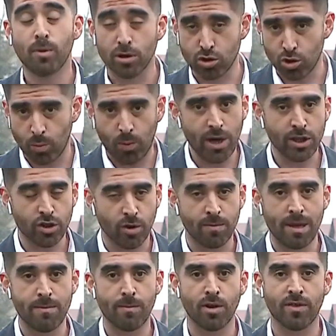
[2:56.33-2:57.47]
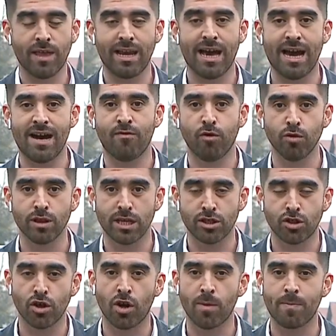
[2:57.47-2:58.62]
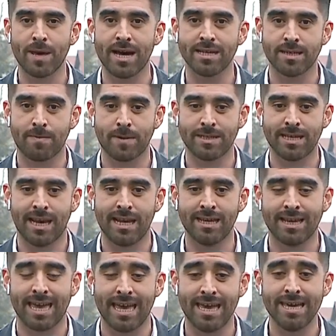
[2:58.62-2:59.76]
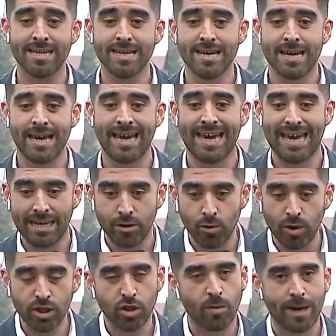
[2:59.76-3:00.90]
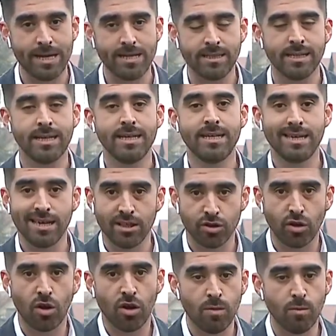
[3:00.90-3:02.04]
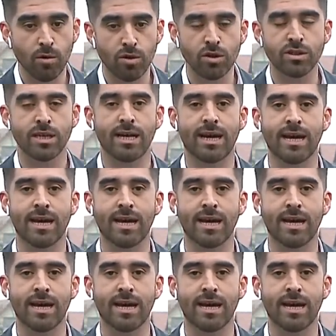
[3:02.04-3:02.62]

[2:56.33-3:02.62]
Por supuesto, miembros de la Fundación Olimpiadas Especiales que eh, en nuestro país y en todo el mundo se